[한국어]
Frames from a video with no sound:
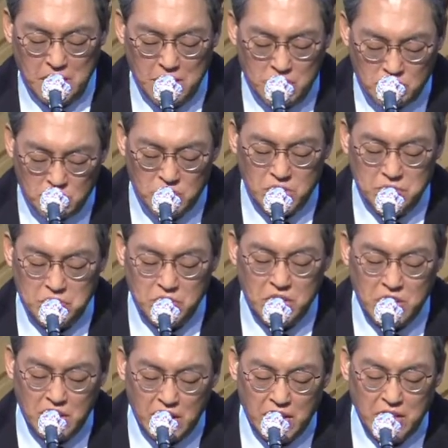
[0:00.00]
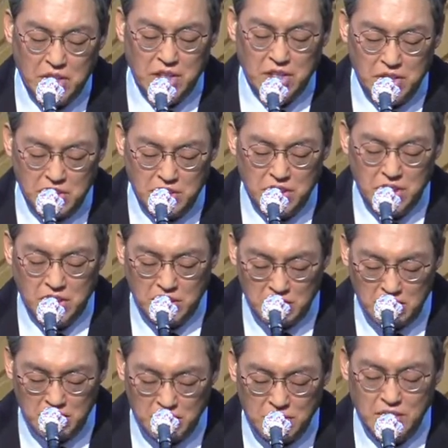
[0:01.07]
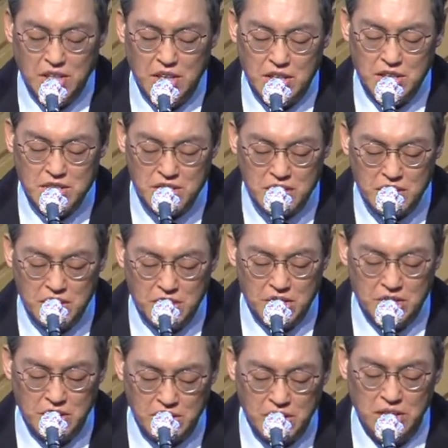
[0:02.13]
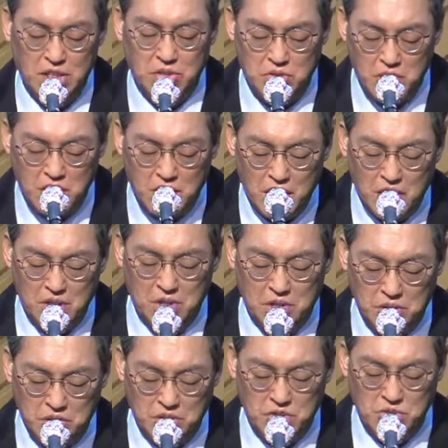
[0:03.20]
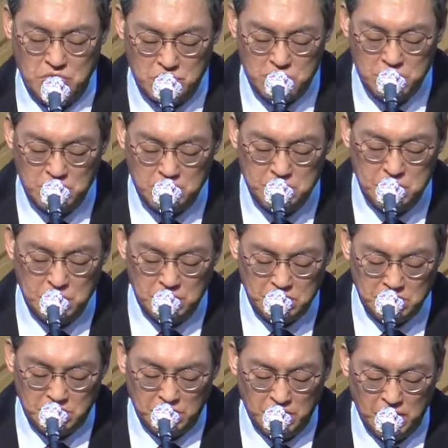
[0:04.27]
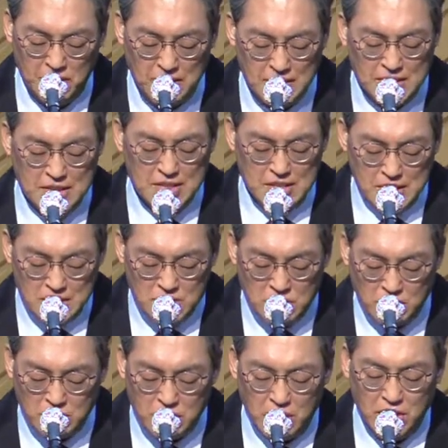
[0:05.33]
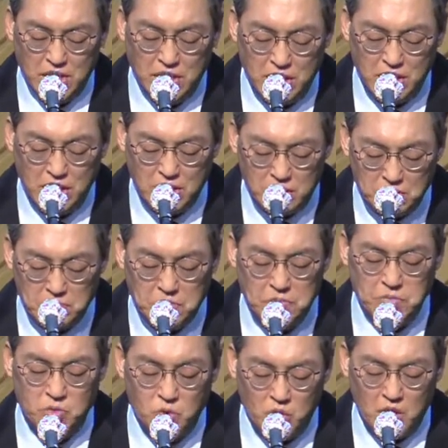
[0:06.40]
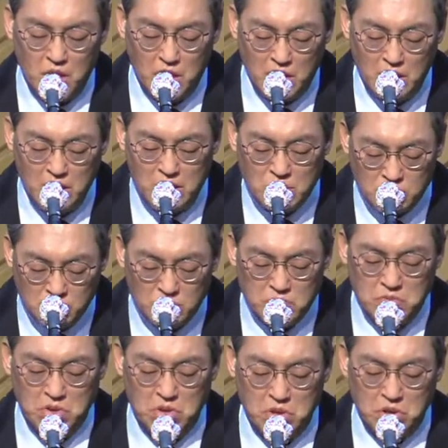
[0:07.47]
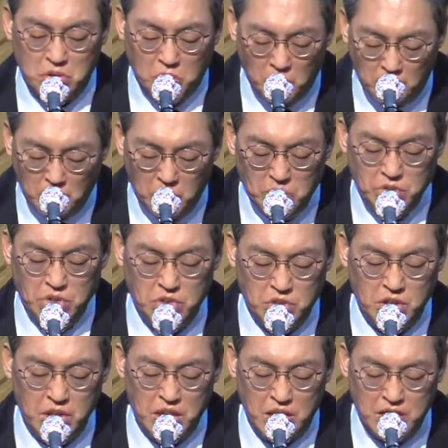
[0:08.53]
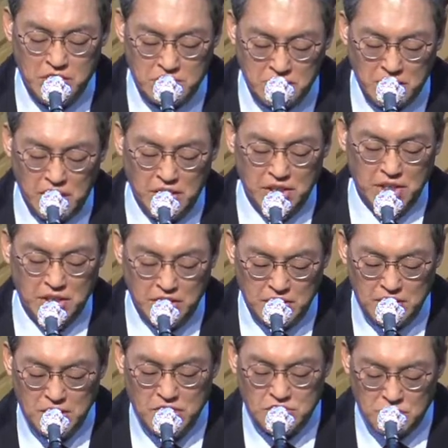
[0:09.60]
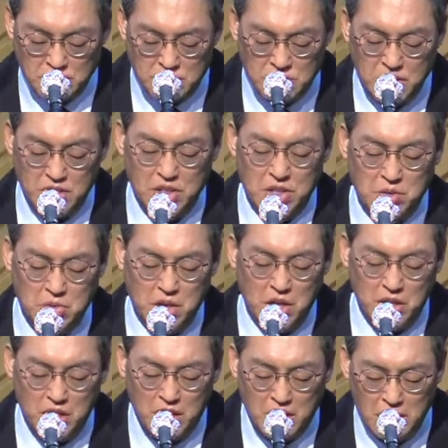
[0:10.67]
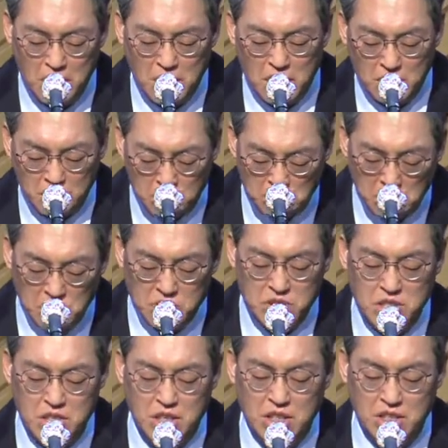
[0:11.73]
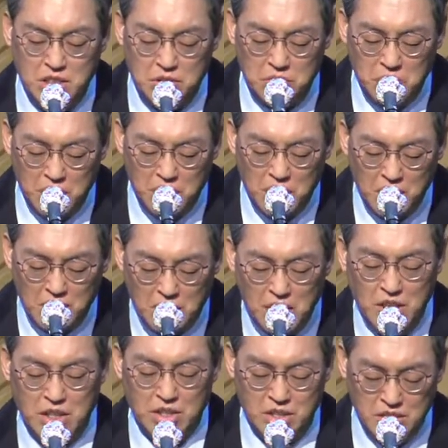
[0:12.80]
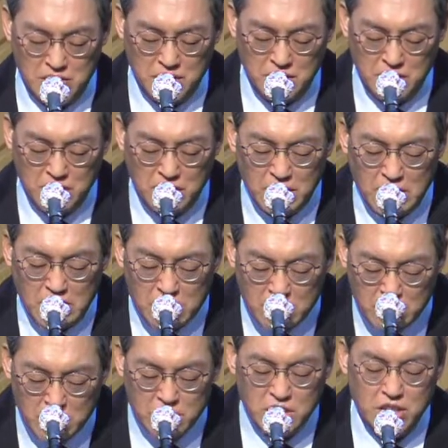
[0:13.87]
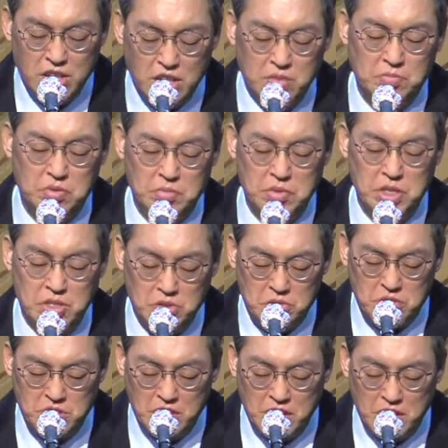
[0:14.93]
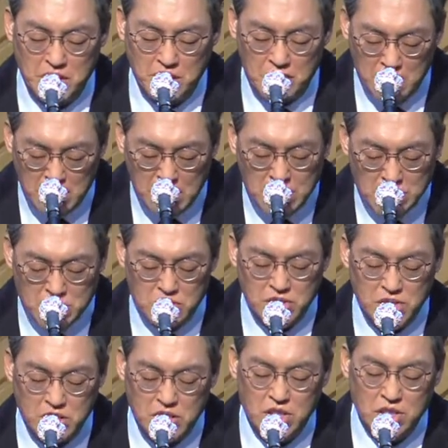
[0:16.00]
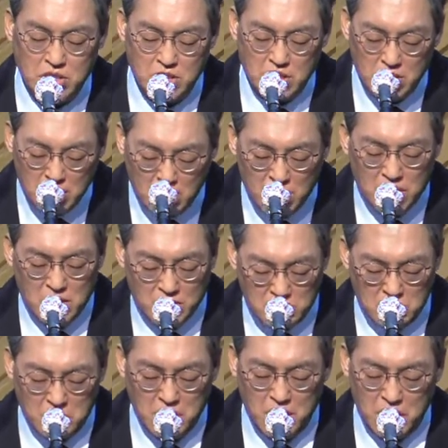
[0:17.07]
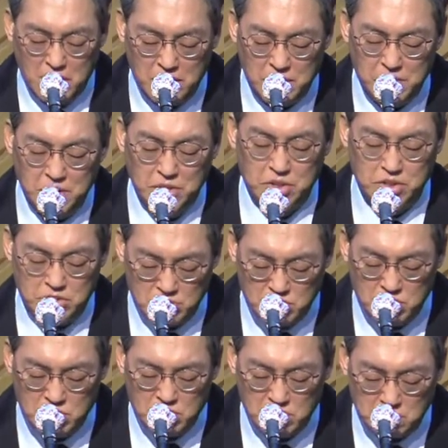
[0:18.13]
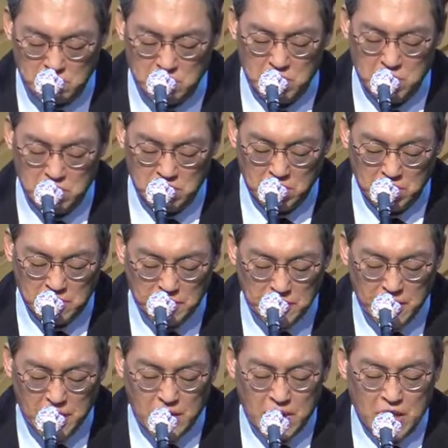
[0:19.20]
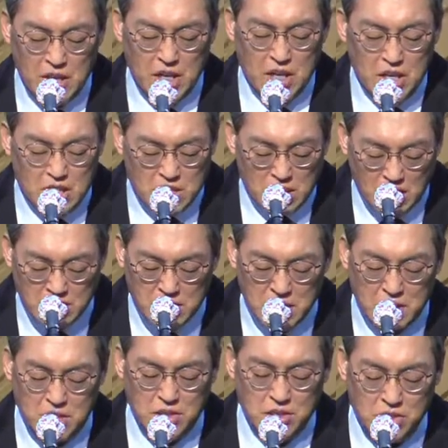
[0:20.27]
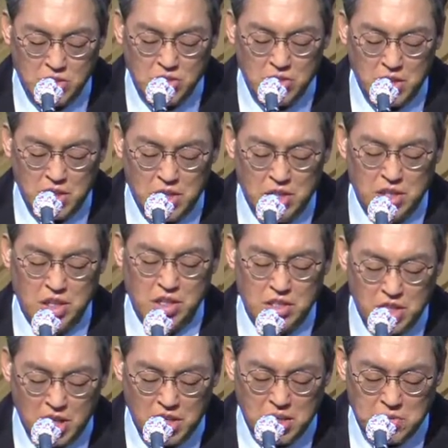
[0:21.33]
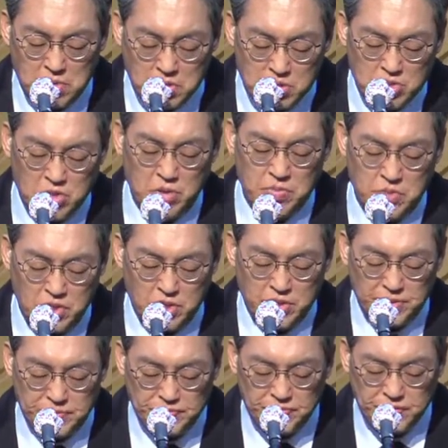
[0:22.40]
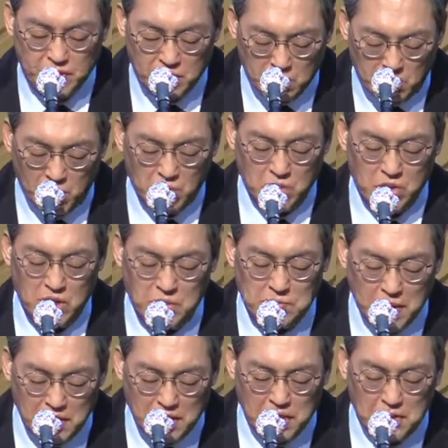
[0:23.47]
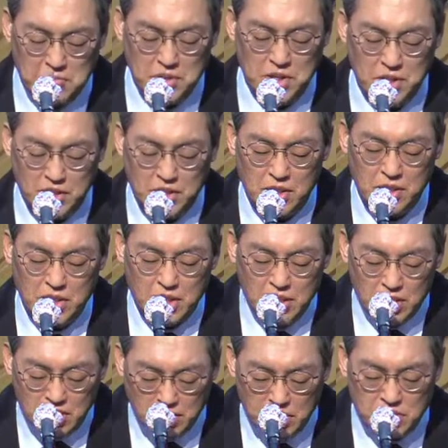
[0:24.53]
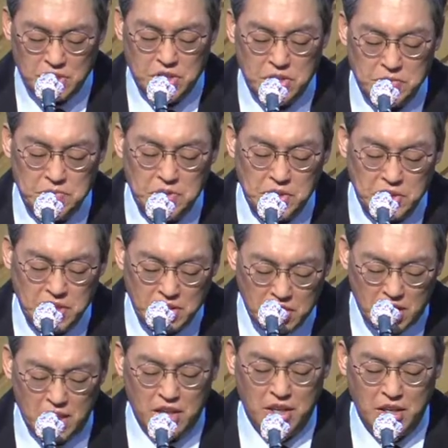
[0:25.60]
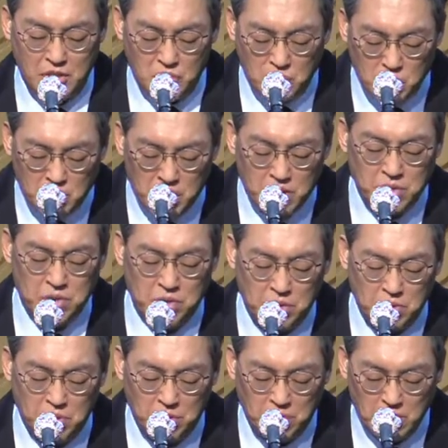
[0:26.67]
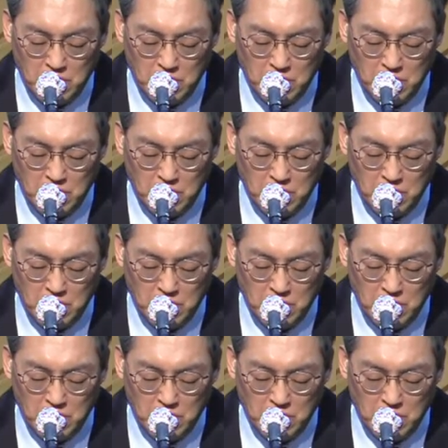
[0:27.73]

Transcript: 주님을 기다리는 이 은혜의 시간들이 되게 하여 주시옵소서 성탄의 기쁨과 축복을 온 누리에 전하는 천사들과 또 목자들과 그 큰 기쁨의 소식의 증인들이 되게 하여 주시옵소서 사상 유례를 찾아볼 수 없는 코로나 팬데믹 이 전염병의 대유행으로